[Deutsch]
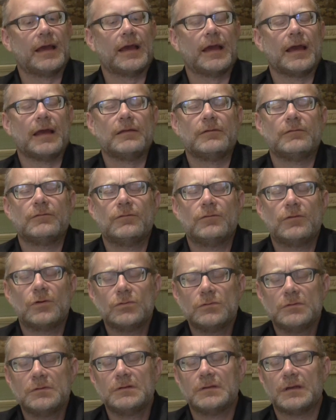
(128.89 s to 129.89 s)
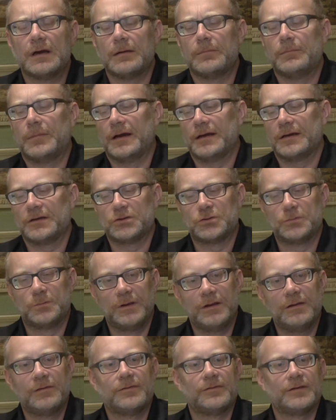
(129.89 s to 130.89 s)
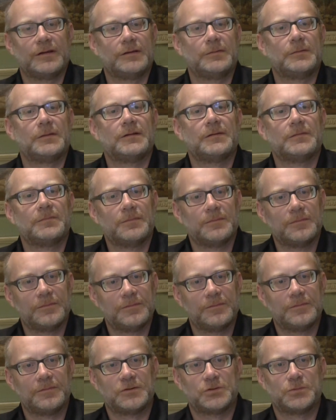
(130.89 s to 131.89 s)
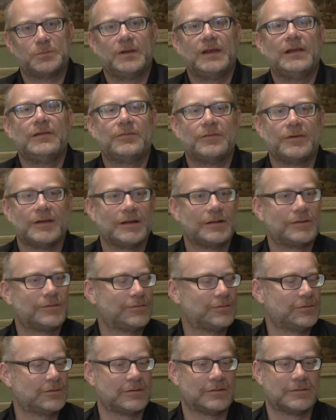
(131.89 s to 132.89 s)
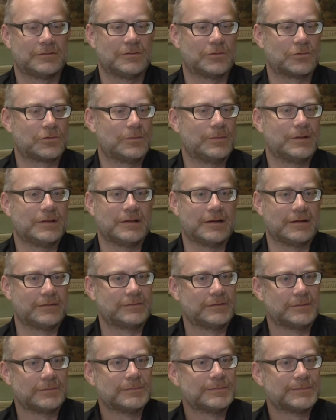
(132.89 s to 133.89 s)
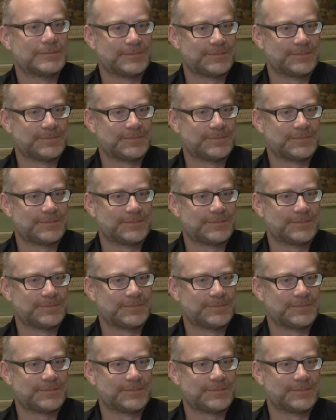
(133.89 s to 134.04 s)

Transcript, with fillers: ein wunderbares Spielfeld, Spielfeld für Dokumentarfilm.